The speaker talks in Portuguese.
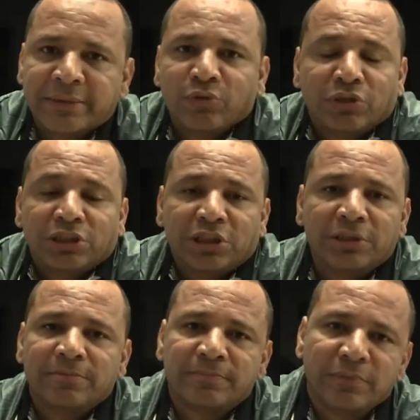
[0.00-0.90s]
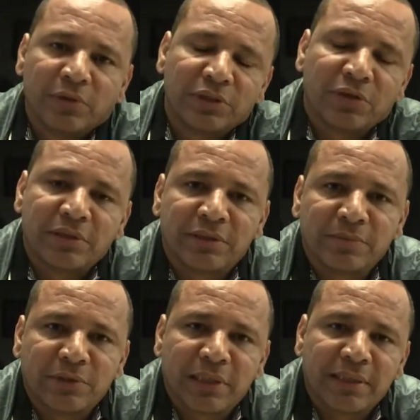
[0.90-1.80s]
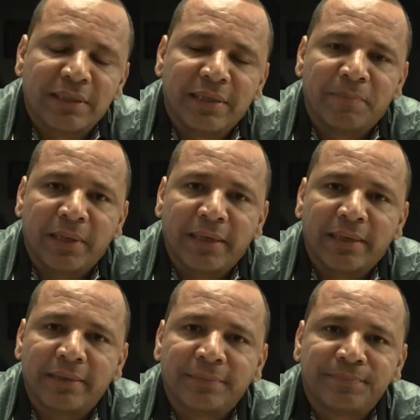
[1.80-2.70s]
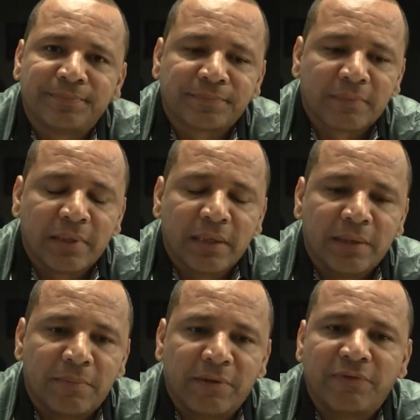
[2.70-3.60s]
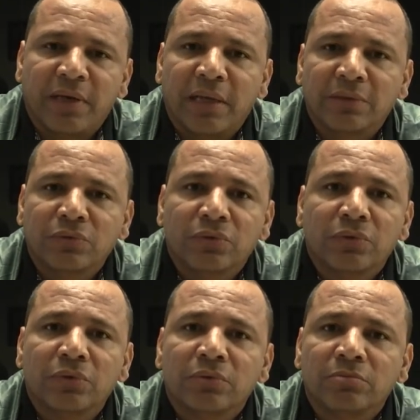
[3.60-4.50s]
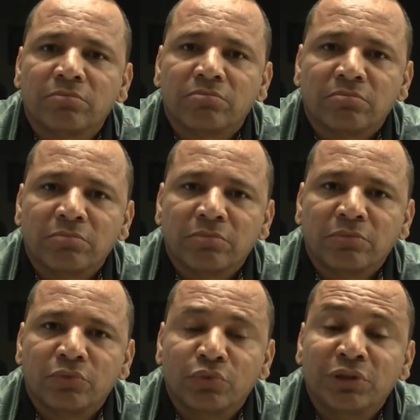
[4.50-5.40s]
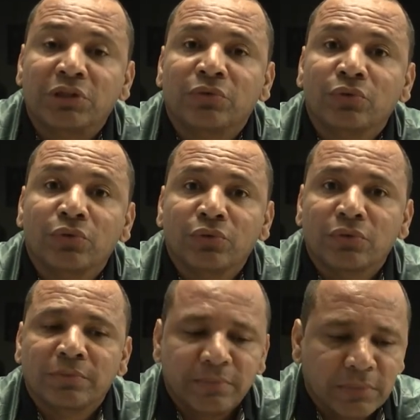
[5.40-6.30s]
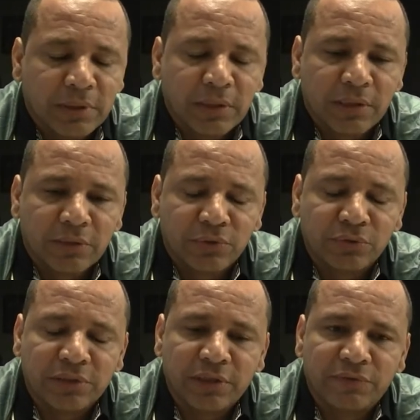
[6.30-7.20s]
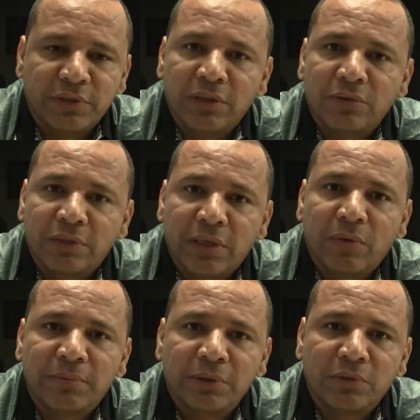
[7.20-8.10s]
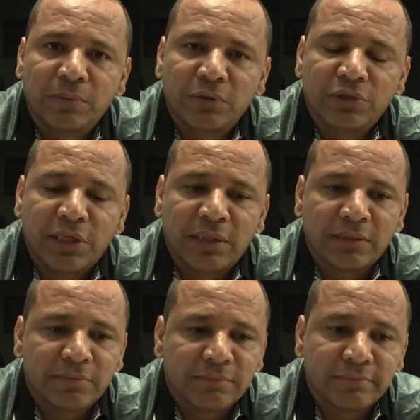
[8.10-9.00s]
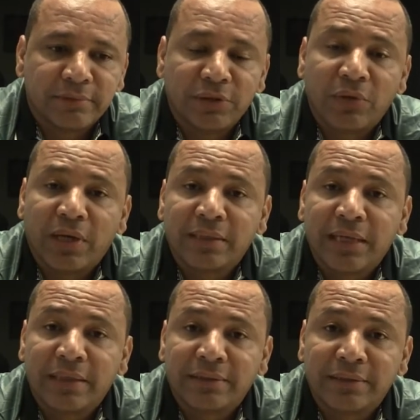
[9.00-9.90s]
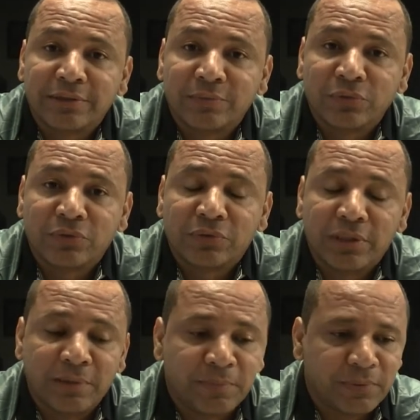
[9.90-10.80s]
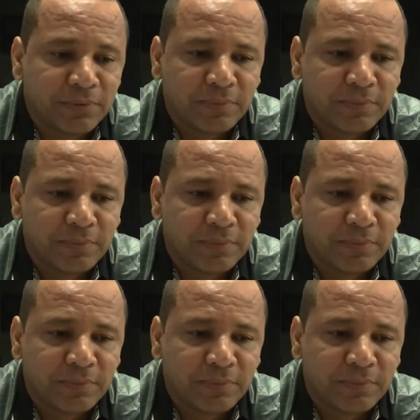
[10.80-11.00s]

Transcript: Hoje, hoje nós estamos aqui né, para falar do, do Instituto que o Servilho, que é um amigo meu já de longa data, de muito tempo.